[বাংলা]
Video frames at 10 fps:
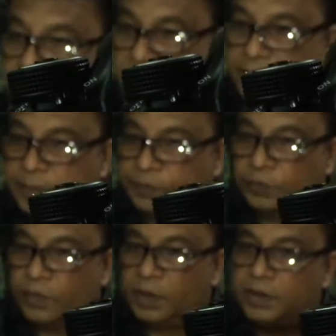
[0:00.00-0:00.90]

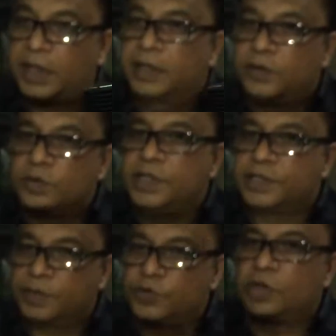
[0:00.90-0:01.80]
চিত্রশিল্পী চিত্রকলা
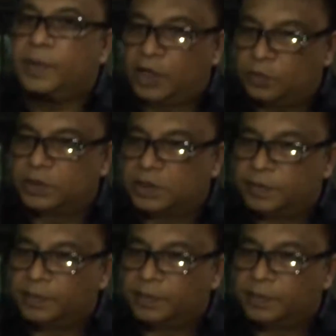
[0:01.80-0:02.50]
সম্পর্কে আমার কিছুটা জ্ঞান